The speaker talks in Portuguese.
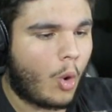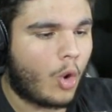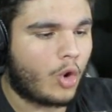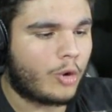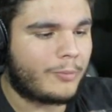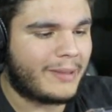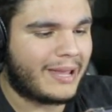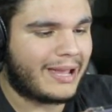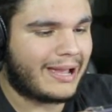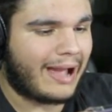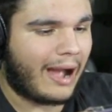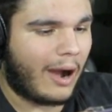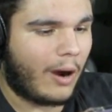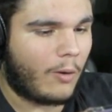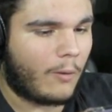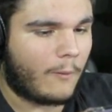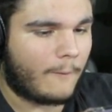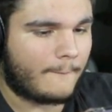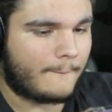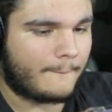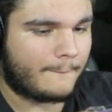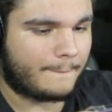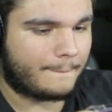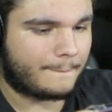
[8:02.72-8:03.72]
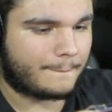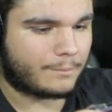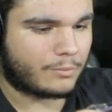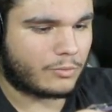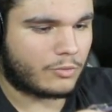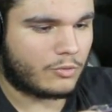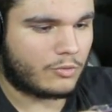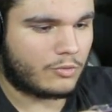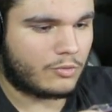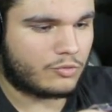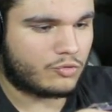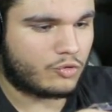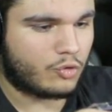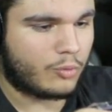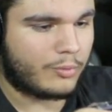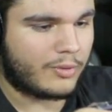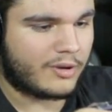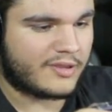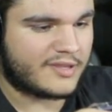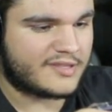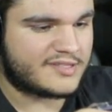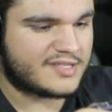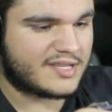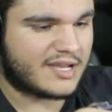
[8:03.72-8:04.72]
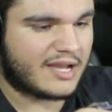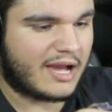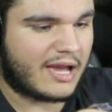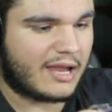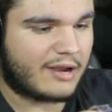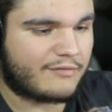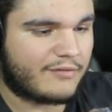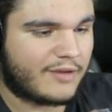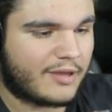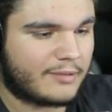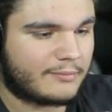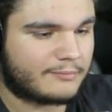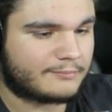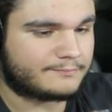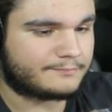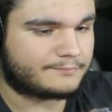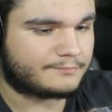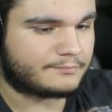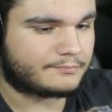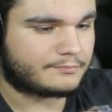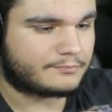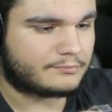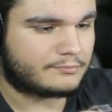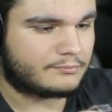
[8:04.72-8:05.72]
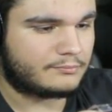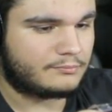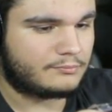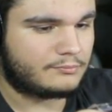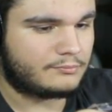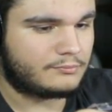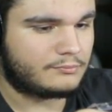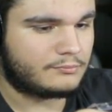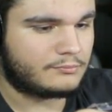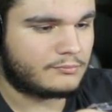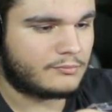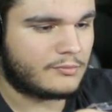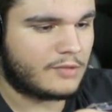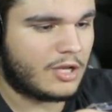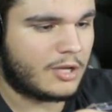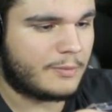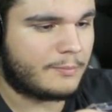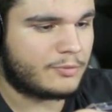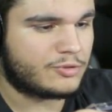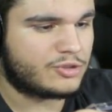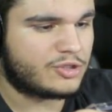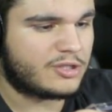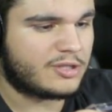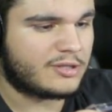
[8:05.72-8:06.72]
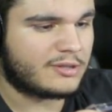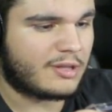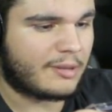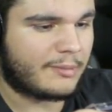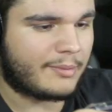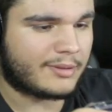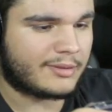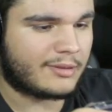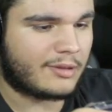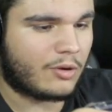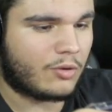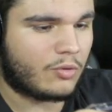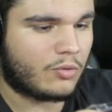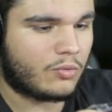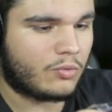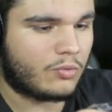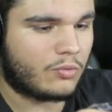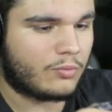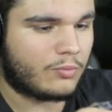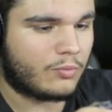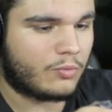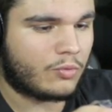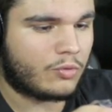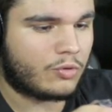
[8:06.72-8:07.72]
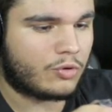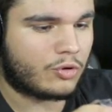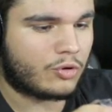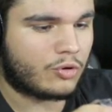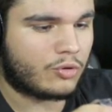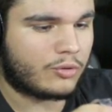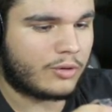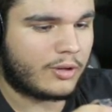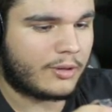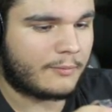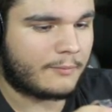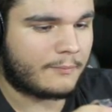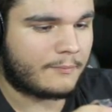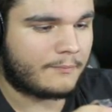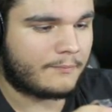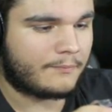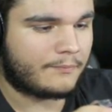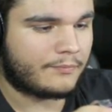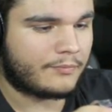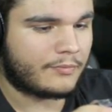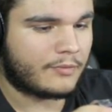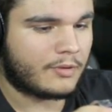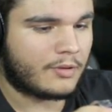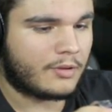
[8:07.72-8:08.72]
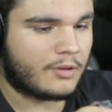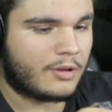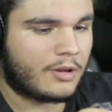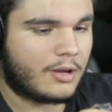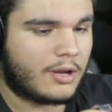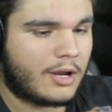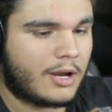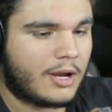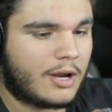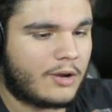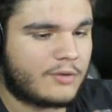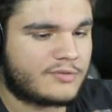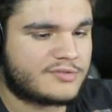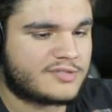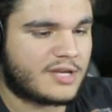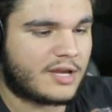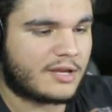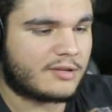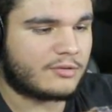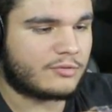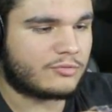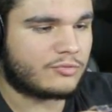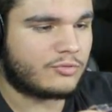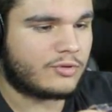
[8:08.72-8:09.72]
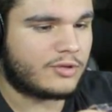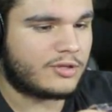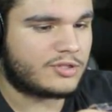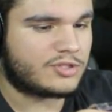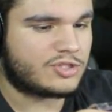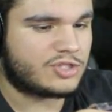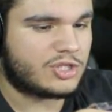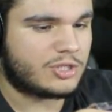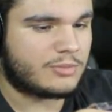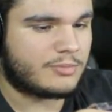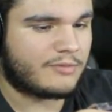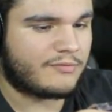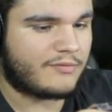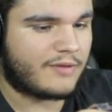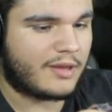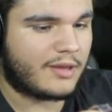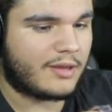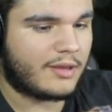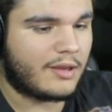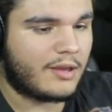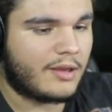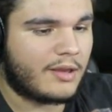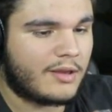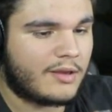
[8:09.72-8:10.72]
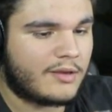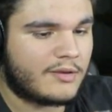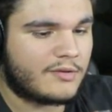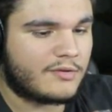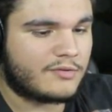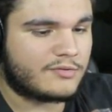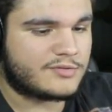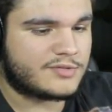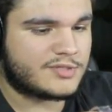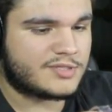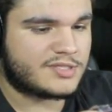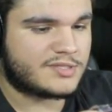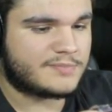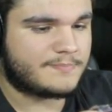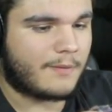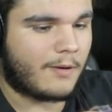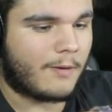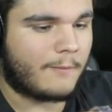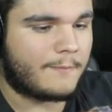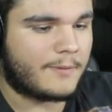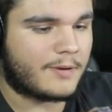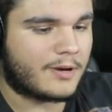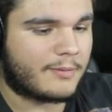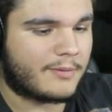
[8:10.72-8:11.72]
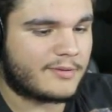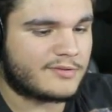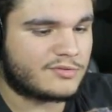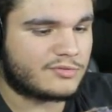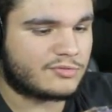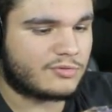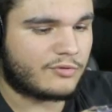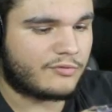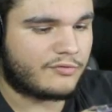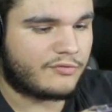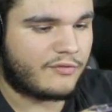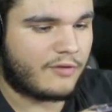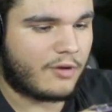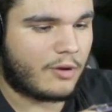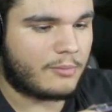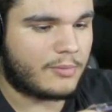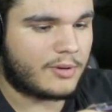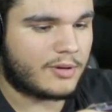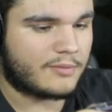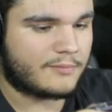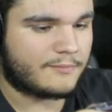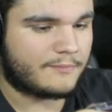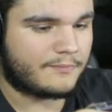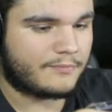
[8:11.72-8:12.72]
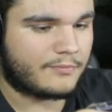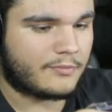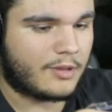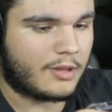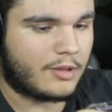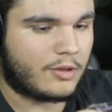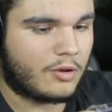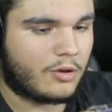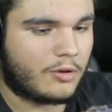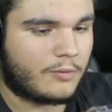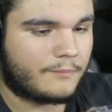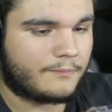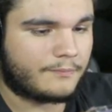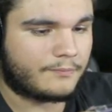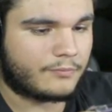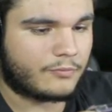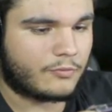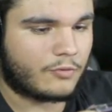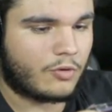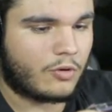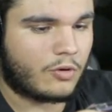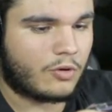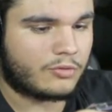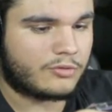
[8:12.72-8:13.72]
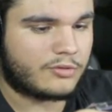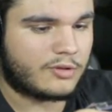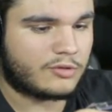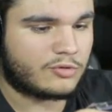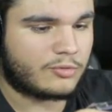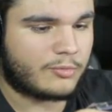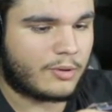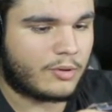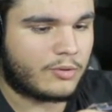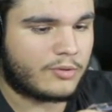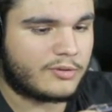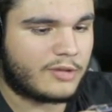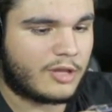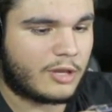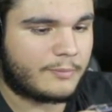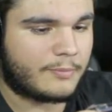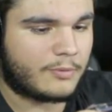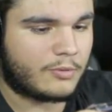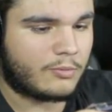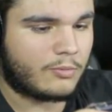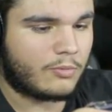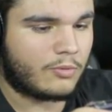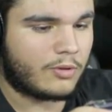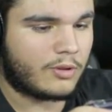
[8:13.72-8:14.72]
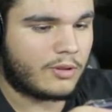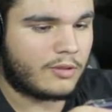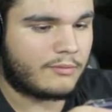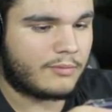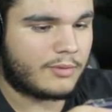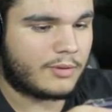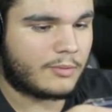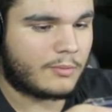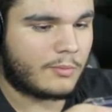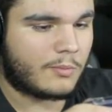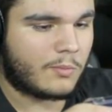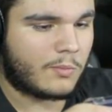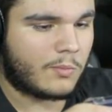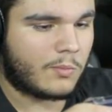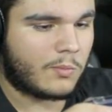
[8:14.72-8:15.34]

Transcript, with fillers: orbical. Tô com medo desse cara, velho. Ele podia tentar matar o, o Crow, né? Ah, os caras estão tudo em time, velho. Spawn perca mais um troféu, mano. Aí, ó. Ó, tem que tomar cuidado pra não morrer, mano.